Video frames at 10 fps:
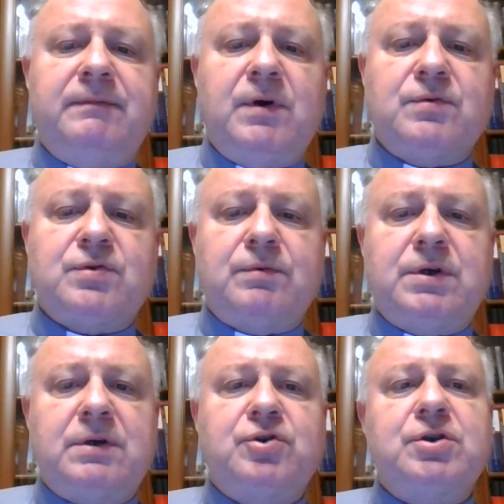wiążą
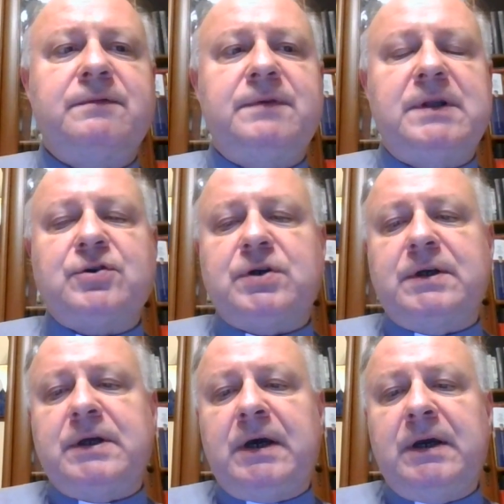się trzy
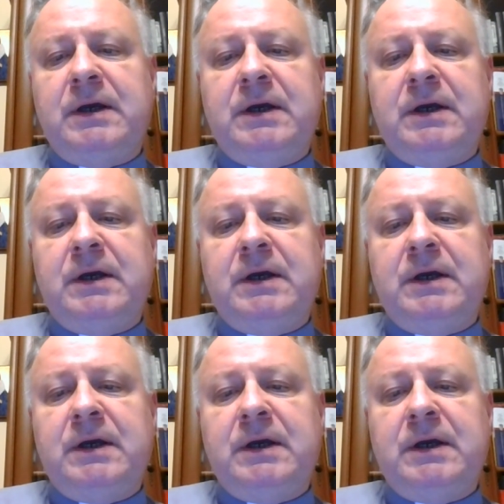wydarzenia